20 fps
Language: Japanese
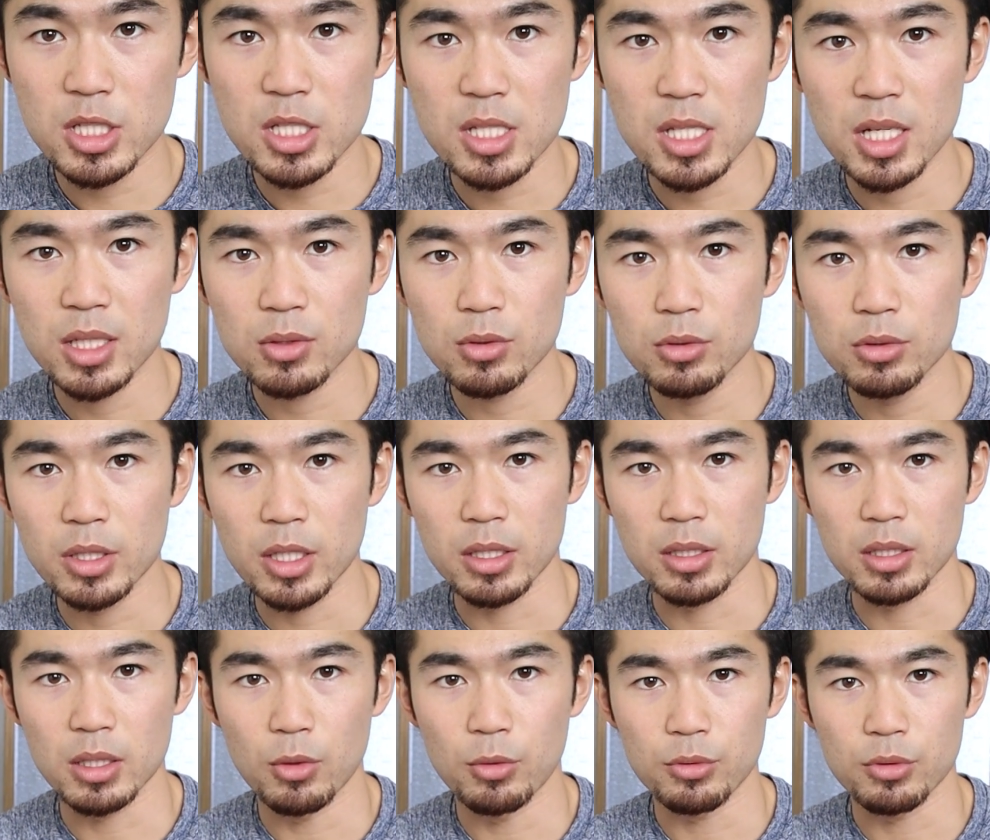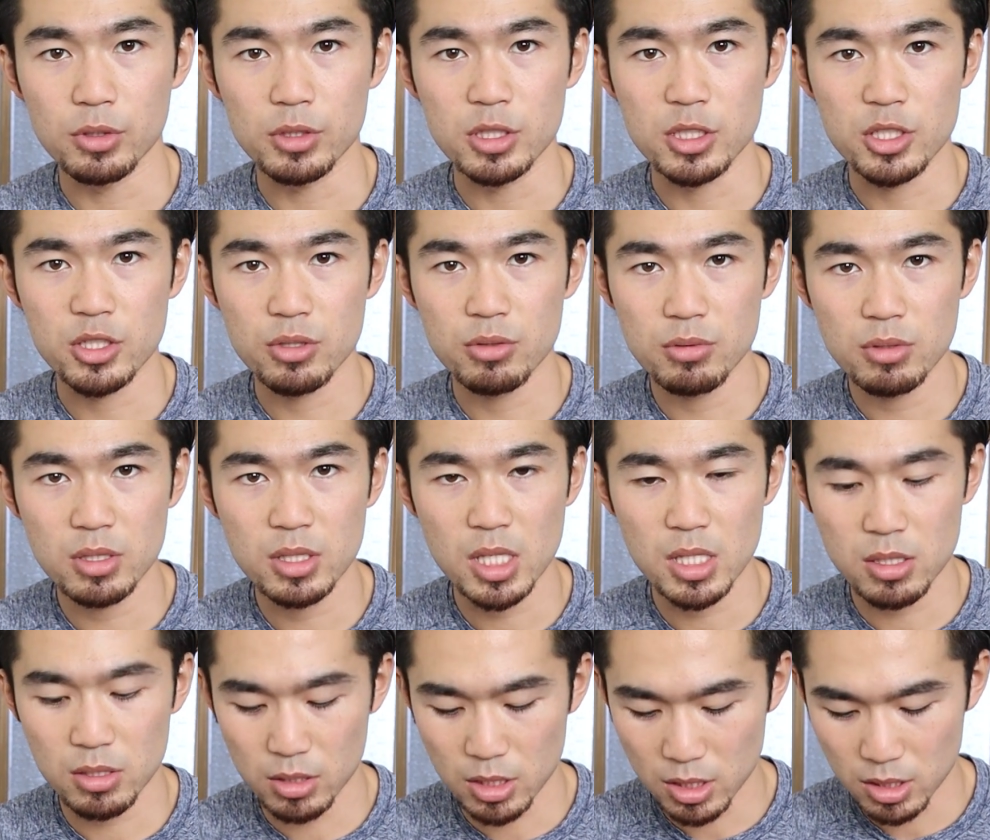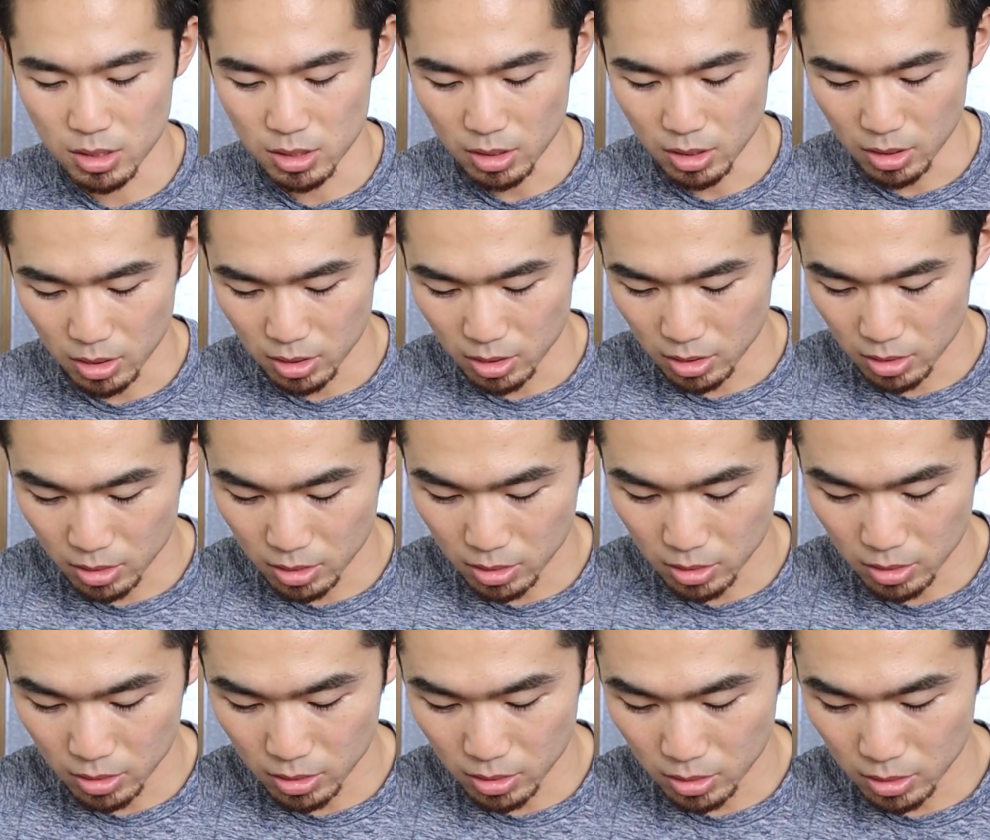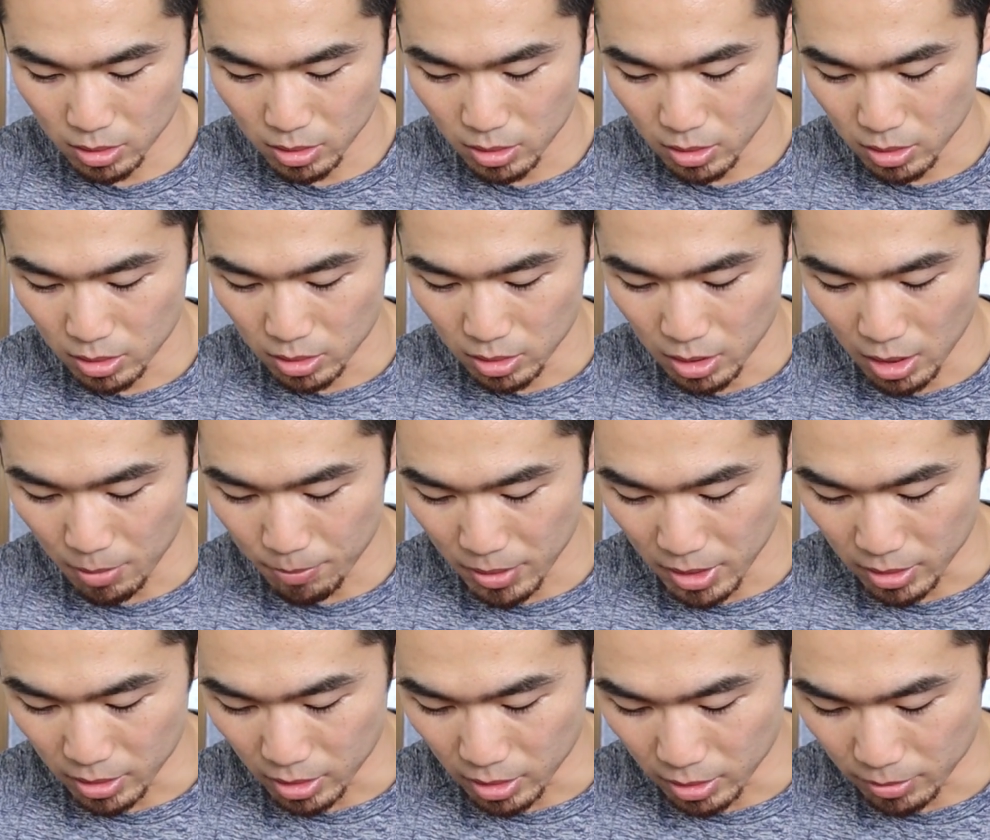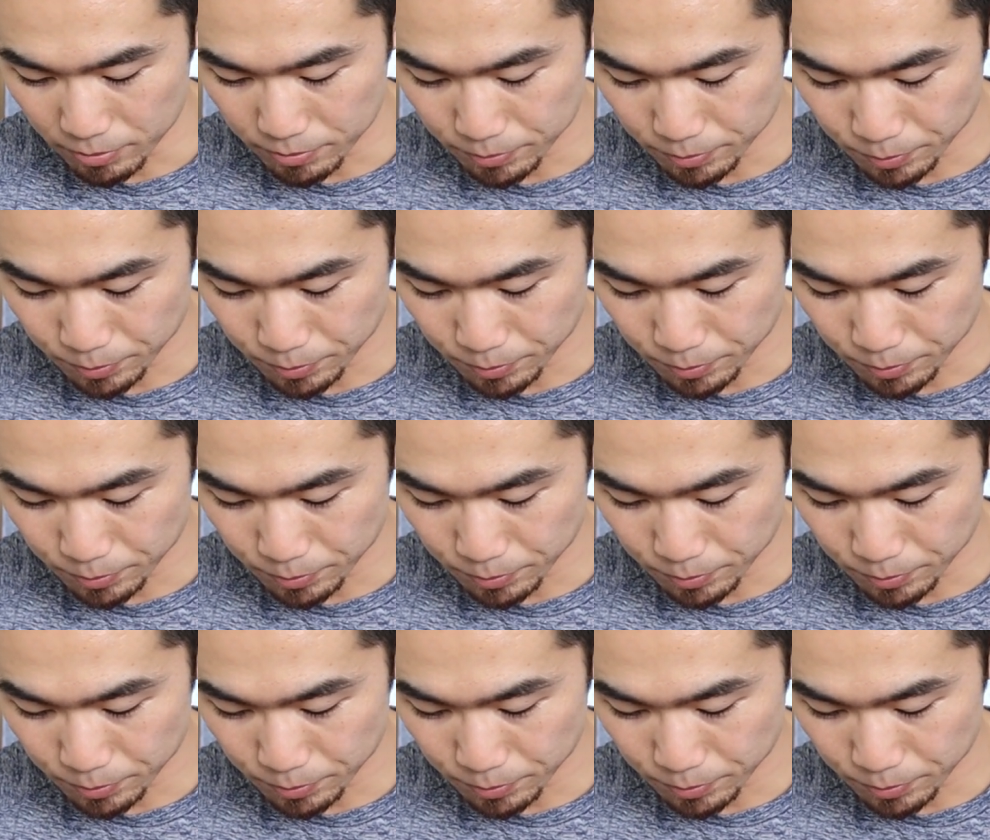ち3個ぐらいやって本当瞬殺ですねやばいな